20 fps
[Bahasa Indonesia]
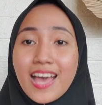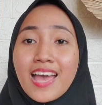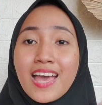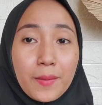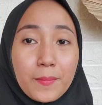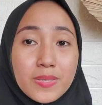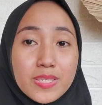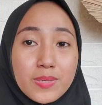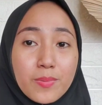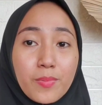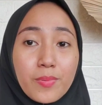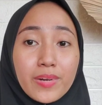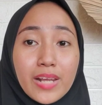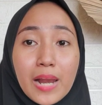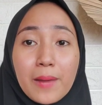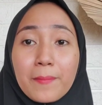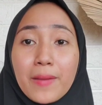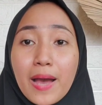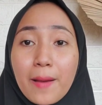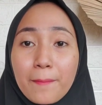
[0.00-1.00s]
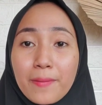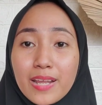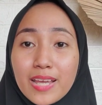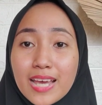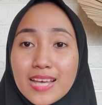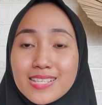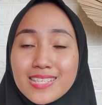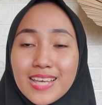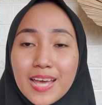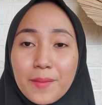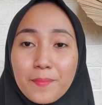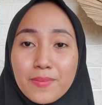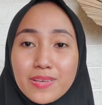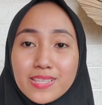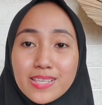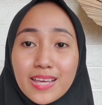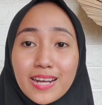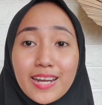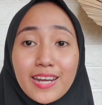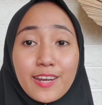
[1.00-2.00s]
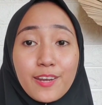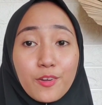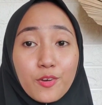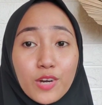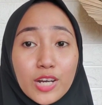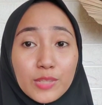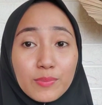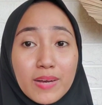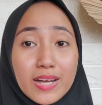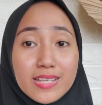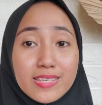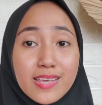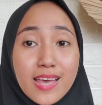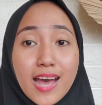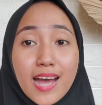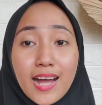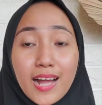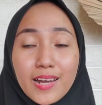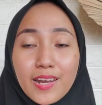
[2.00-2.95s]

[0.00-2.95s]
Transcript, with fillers: Tapi sebelum kalian mengaplikasikan masker ini di kulit wajah,